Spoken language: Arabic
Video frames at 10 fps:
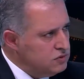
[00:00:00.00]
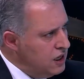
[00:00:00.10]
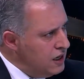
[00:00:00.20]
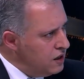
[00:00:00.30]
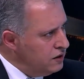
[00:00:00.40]

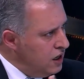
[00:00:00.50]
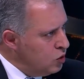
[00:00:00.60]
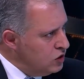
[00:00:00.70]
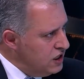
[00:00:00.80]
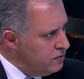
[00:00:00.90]
العلاقه
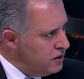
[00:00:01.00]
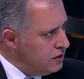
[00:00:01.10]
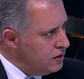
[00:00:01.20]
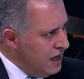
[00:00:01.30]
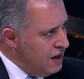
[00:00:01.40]
التعاقديه
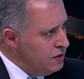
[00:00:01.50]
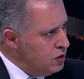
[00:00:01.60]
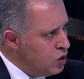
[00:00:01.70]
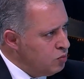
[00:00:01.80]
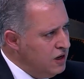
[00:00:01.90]
بين العامل
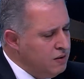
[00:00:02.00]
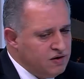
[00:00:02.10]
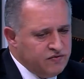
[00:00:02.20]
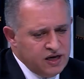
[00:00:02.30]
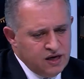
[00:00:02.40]
ورب العمل
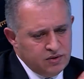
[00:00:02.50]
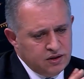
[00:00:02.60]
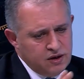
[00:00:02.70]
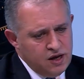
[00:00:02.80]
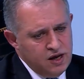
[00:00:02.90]
فهي بت
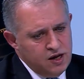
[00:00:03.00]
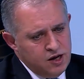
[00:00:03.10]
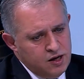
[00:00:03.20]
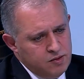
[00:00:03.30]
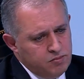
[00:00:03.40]

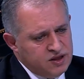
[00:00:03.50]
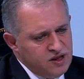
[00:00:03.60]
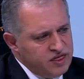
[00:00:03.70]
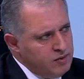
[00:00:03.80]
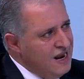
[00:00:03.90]

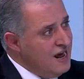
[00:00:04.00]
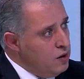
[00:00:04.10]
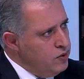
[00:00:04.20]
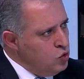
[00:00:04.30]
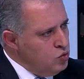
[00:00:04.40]
بتنظم العلاقه
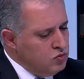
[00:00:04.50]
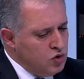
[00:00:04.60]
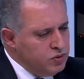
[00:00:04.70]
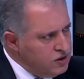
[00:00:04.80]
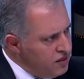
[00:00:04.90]
بينهم
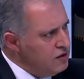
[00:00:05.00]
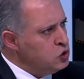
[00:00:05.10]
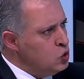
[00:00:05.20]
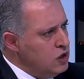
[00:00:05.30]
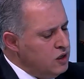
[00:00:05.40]
وبتنظم
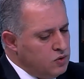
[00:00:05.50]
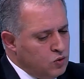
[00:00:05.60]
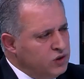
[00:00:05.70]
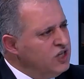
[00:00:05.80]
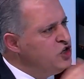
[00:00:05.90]
سوق العمل
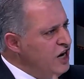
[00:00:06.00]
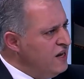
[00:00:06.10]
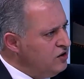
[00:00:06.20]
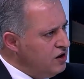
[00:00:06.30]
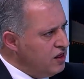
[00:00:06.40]

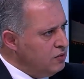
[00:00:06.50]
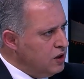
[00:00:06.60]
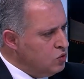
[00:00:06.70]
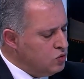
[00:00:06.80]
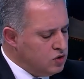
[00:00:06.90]
والتشريعات الناظمه
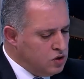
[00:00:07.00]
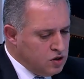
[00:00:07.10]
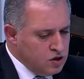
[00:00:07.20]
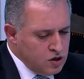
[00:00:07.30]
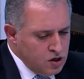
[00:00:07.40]
له
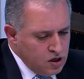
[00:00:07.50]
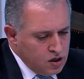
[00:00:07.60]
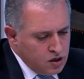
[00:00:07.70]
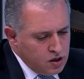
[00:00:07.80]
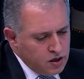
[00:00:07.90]

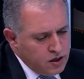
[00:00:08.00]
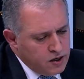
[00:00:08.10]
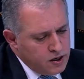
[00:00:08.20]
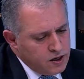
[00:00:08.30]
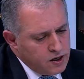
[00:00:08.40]

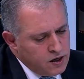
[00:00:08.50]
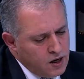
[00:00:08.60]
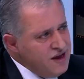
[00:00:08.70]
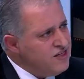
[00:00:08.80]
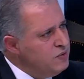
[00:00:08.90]
آه
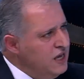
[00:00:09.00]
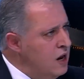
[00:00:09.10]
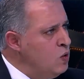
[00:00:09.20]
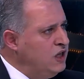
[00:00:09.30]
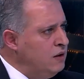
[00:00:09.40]
ايضا
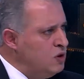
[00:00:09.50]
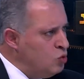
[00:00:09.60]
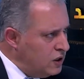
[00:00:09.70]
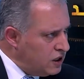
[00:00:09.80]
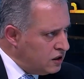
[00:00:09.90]
بتحاول تعمل
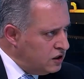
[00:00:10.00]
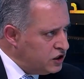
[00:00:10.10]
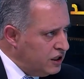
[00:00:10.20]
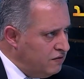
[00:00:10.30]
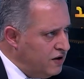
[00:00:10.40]
مبادرات
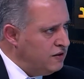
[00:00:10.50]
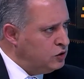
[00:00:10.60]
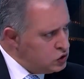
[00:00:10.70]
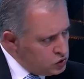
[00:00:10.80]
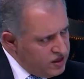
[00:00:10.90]
تشغيل فهذا
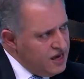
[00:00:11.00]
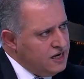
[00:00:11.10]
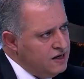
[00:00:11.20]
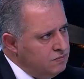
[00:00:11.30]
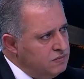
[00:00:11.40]
جزء
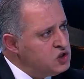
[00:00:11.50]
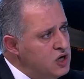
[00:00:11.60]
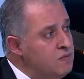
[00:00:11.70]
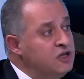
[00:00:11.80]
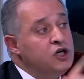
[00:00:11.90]
ثاني بس
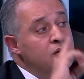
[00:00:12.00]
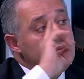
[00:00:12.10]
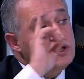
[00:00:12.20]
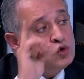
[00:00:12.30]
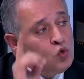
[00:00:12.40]
هي مش
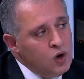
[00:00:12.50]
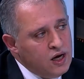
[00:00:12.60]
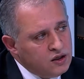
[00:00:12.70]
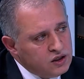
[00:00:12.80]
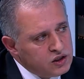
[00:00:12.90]
المسؤول
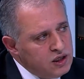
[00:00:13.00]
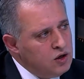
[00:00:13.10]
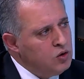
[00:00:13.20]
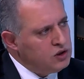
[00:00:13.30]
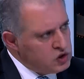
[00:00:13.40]
عن التشغيل
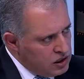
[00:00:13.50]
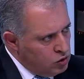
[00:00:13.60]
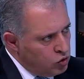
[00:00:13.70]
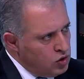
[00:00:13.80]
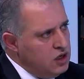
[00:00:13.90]
الاقتصاد
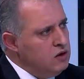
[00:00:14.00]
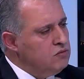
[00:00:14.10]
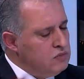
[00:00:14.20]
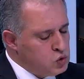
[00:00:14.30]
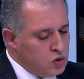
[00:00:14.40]
الاردني
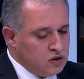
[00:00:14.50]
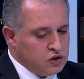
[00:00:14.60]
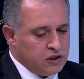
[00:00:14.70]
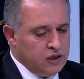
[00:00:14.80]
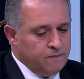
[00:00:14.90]
مسؤول عن
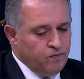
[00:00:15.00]
التشغيل